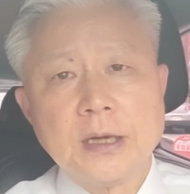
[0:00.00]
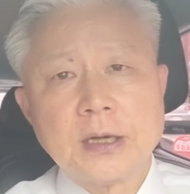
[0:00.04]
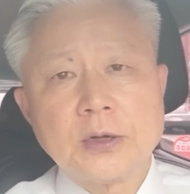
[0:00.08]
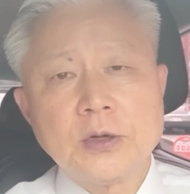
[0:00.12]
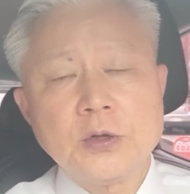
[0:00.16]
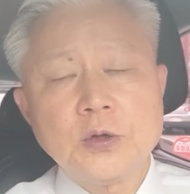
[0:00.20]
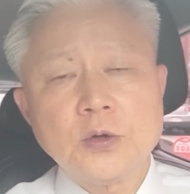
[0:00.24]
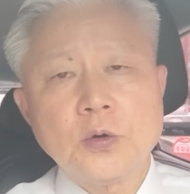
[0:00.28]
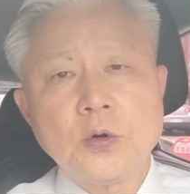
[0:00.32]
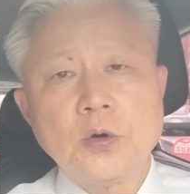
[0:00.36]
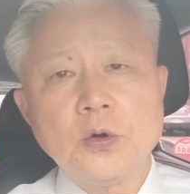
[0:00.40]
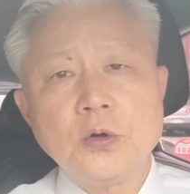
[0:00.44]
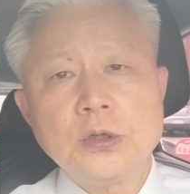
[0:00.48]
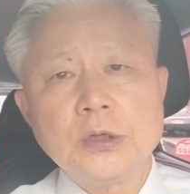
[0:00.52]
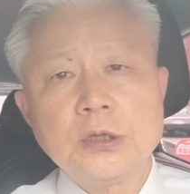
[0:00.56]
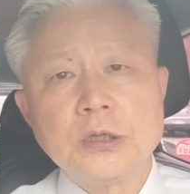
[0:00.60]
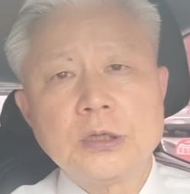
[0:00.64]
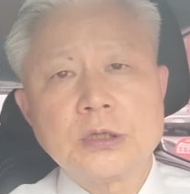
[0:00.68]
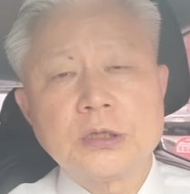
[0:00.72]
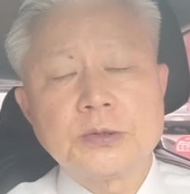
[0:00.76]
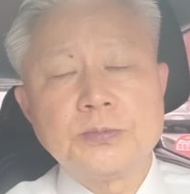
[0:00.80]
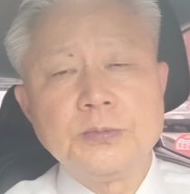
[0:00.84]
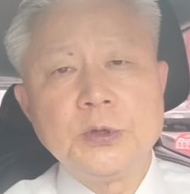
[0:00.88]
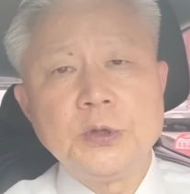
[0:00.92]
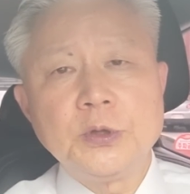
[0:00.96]
그리고
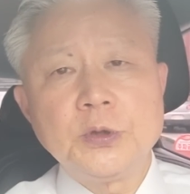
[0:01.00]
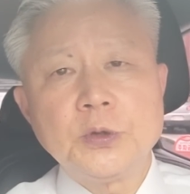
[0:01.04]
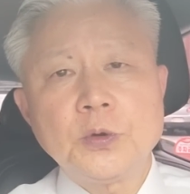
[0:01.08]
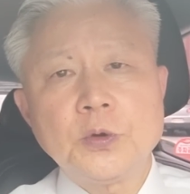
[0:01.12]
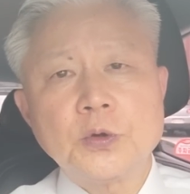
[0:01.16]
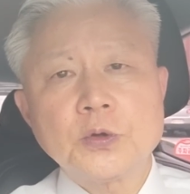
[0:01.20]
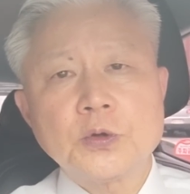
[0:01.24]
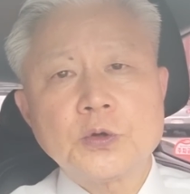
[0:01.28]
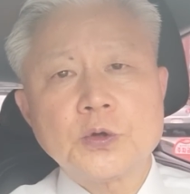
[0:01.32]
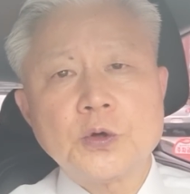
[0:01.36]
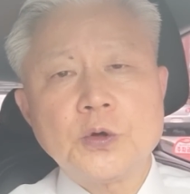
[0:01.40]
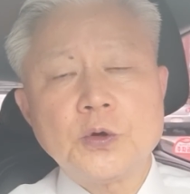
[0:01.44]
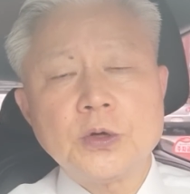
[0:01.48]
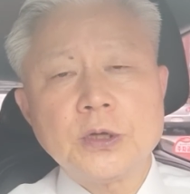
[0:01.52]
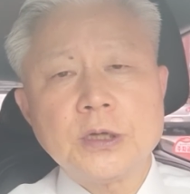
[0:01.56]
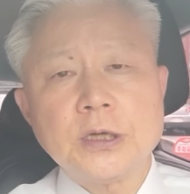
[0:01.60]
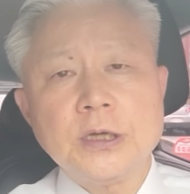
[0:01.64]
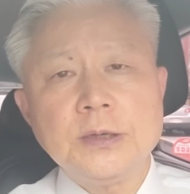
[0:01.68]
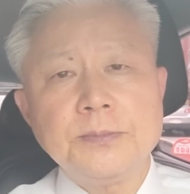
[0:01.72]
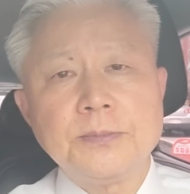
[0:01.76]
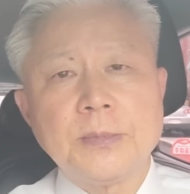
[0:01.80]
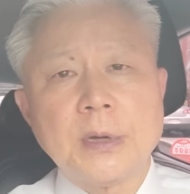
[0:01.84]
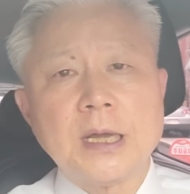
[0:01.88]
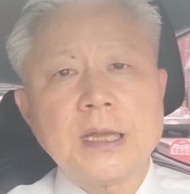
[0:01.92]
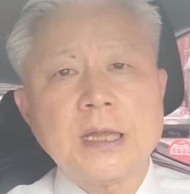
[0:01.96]
이
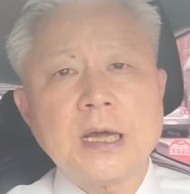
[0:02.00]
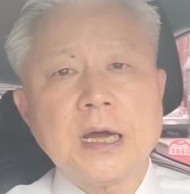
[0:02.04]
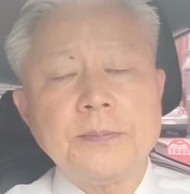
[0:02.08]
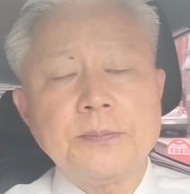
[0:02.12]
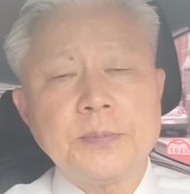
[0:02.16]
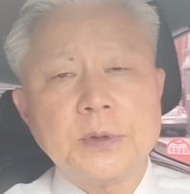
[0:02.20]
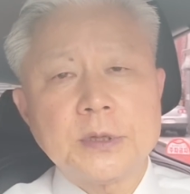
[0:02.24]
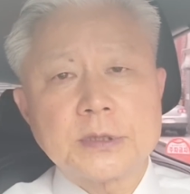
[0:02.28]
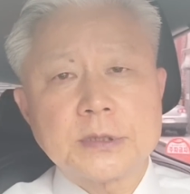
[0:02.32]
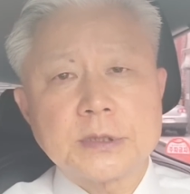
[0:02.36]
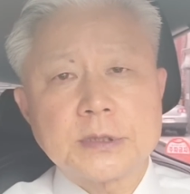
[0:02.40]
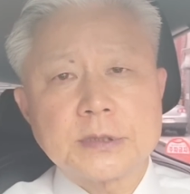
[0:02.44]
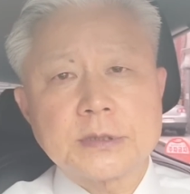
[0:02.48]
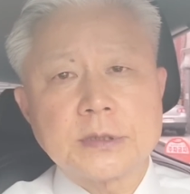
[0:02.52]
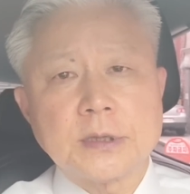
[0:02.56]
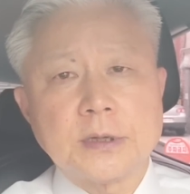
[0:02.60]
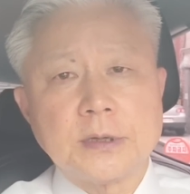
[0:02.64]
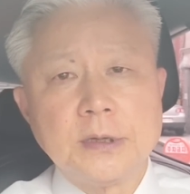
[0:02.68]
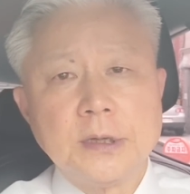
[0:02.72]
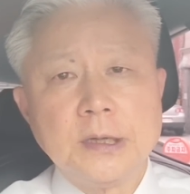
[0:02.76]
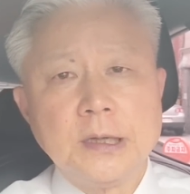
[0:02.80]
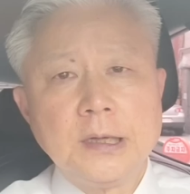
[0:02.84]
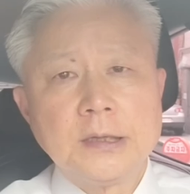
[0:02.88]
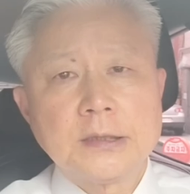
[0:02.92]
민노총이 맨 앞에 서서